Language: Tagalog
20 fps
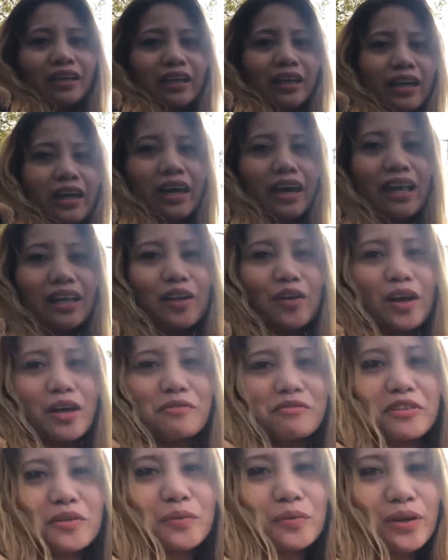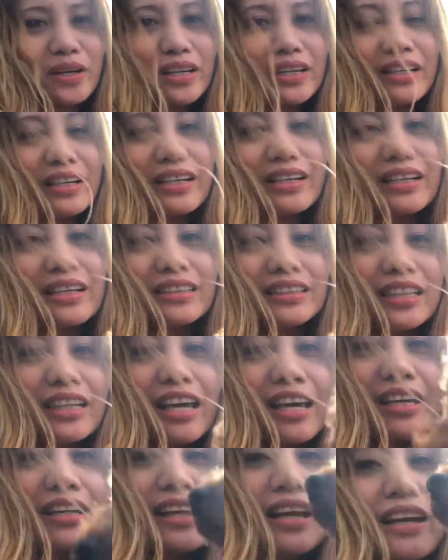Hello everyone! Say hi
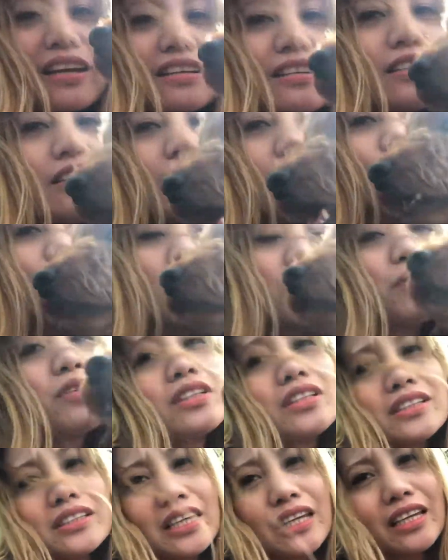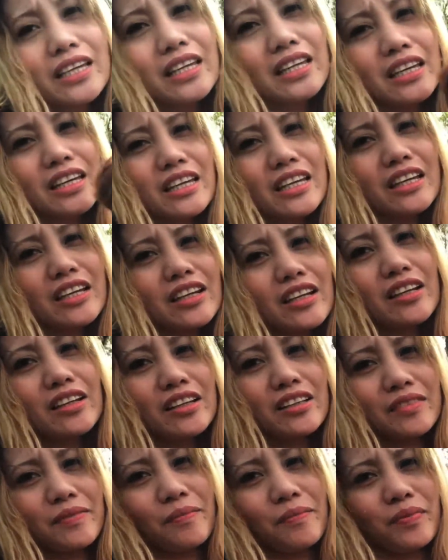na! Waffle is here!
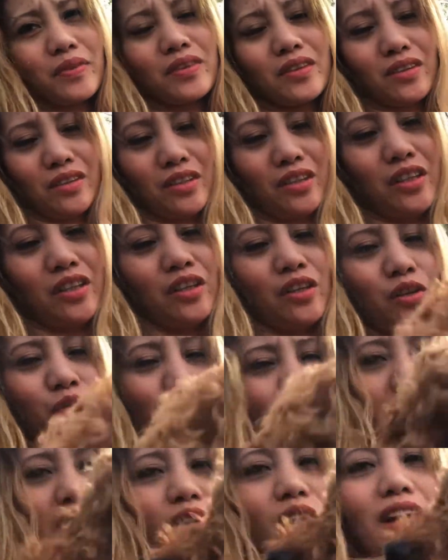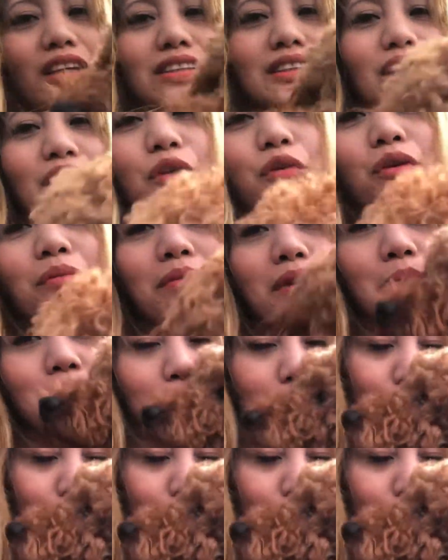We go outside with mommy.